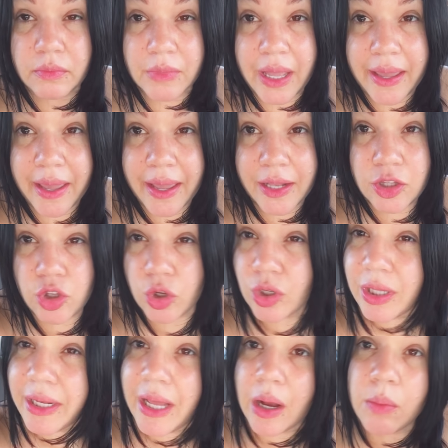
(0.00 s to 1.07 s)
Eh, yo
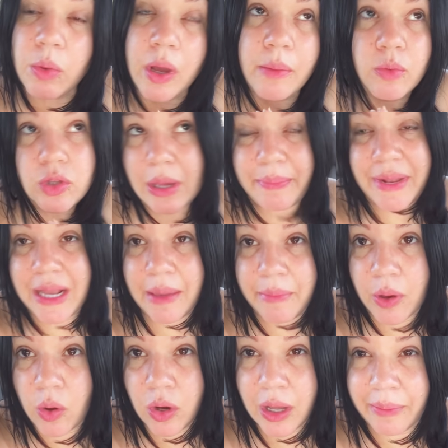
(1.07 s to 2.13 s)
no tenía como que mucha piel que
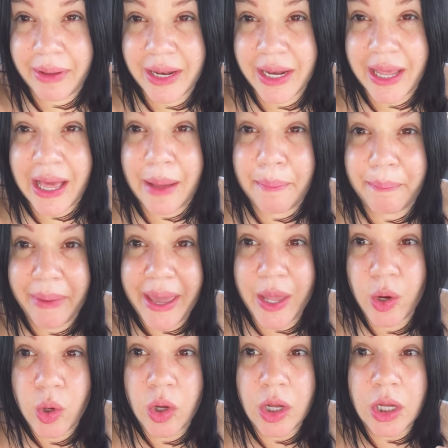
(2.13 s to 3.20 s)
me colgaba ni nada,
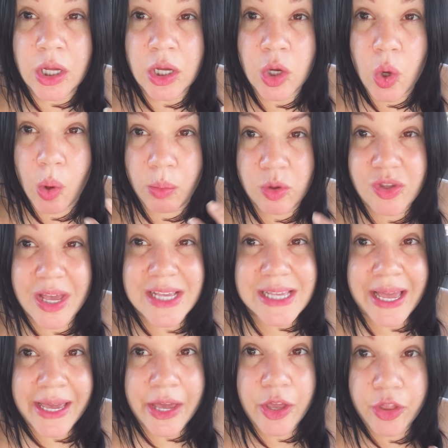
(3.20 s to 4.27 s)
pero como ustedes
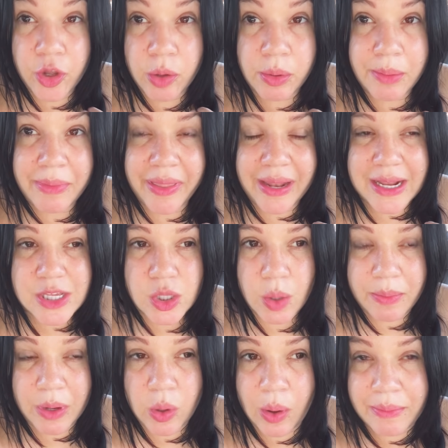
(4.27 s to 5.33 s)
saben que yo tengo problema del
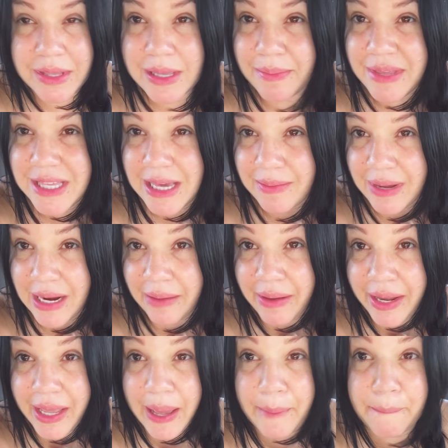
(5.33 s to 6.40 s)
estómago, a mí se me hinchaba la
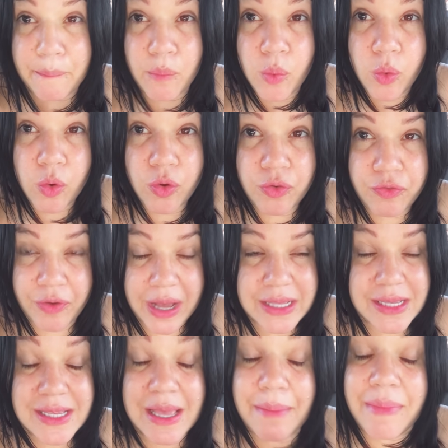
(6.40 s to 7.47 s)
barriga muy
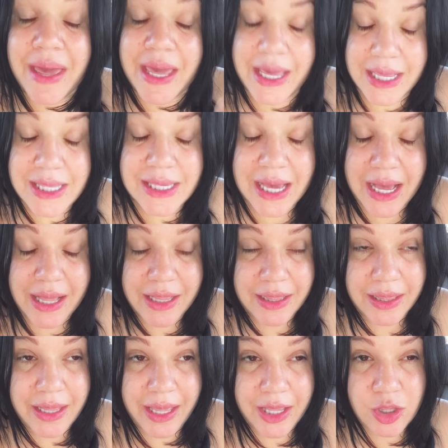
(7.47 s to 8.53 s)
fácil, se me hincha,
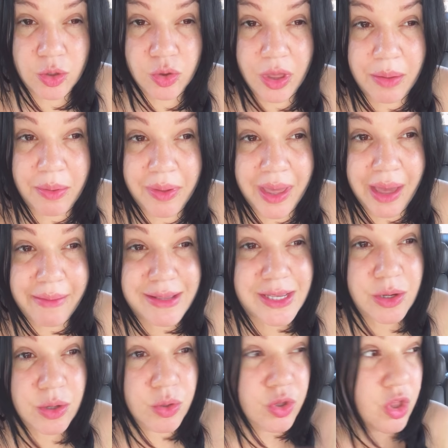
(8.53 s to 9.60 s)
de hecho, ustedes ven que a
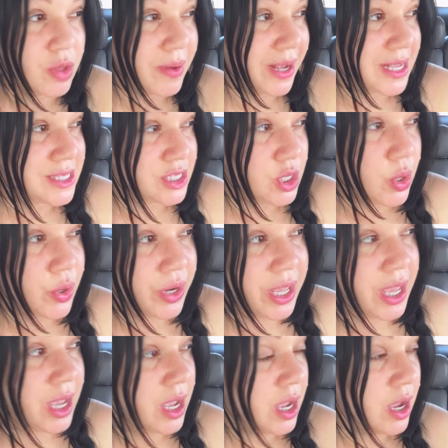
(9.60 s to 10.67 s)
veces cuando estoy de vacaciones